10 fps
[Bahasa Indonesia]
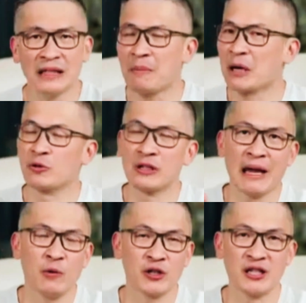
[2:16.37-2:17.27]
Yang
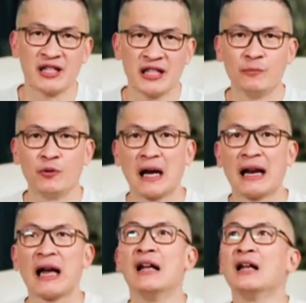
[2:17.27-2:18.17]
maksudnya emosi di sini
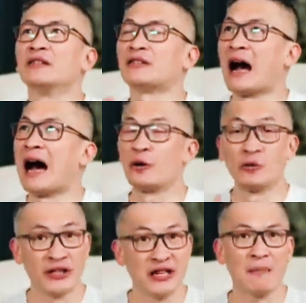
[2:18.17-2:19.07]
bukanlah
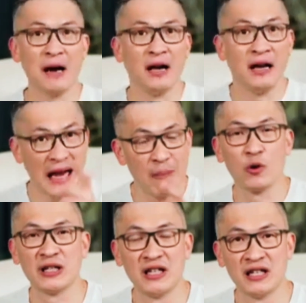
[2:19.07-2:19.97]
terharu di jama.
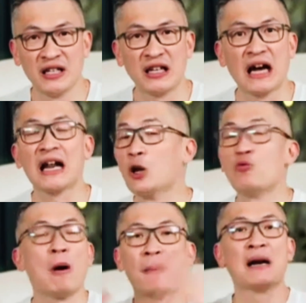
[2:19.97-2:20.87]
Emosi di sini karena
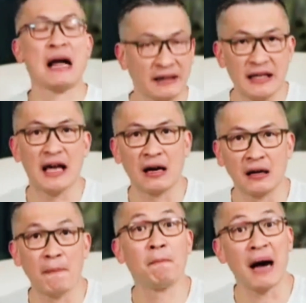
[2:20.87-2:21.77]
luapan hati yang
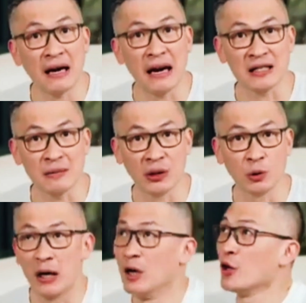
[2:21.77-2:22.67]
marah sama
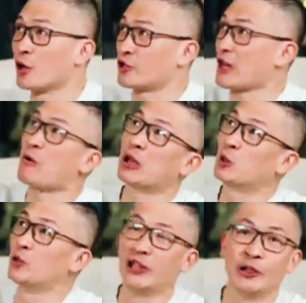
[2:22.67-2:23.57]
Tuhan. Kecewa,
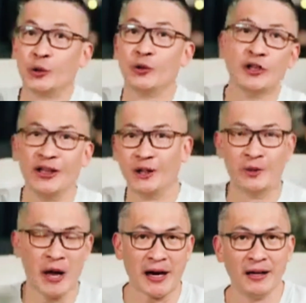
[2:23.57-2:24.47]
tuding-tuding
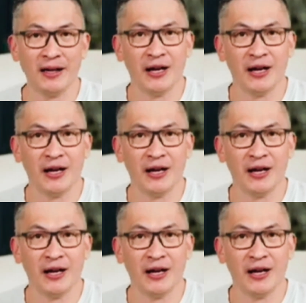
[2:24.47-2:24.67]
Tuhan.